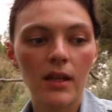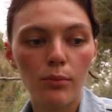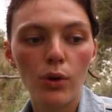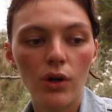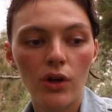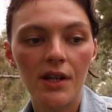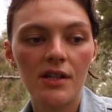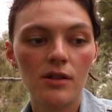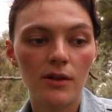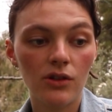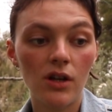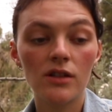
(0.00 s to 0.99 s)
pulgones,
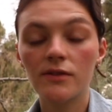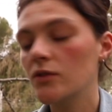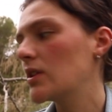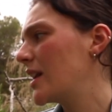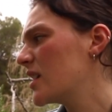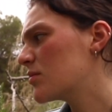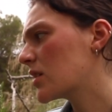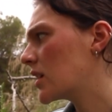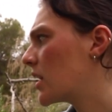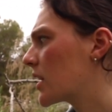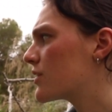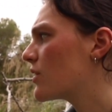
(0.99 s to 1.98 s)
sobre todo a los frutales, porque en
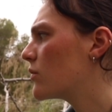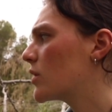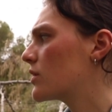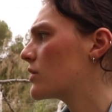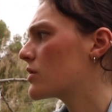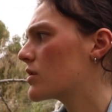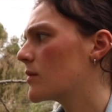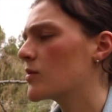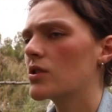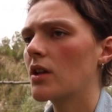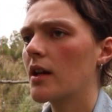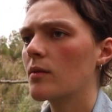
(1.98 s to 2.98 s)
el resto del huerto no solemos
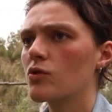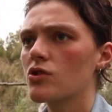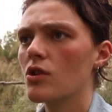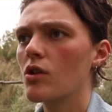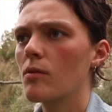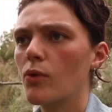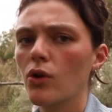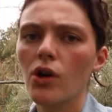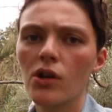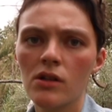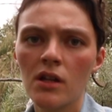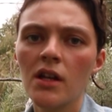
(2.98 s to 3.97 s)
tener mucho
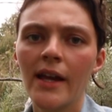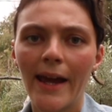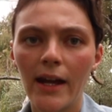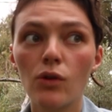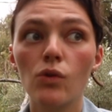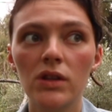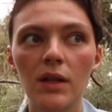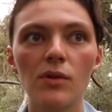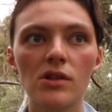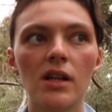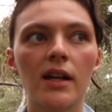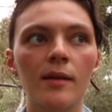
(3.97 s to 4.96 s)
pulgón en
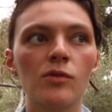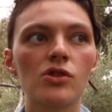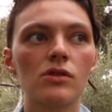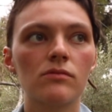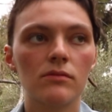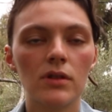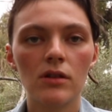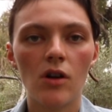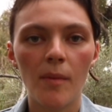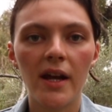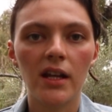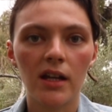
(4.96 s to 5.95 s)
cultivos que queremos
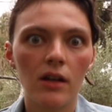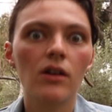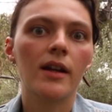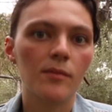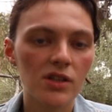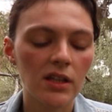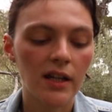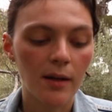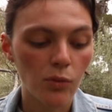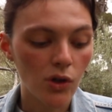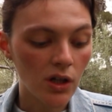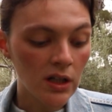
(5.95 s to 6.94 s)
comer y que no queremos que tengan
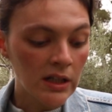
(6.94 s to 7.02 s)
pulgón.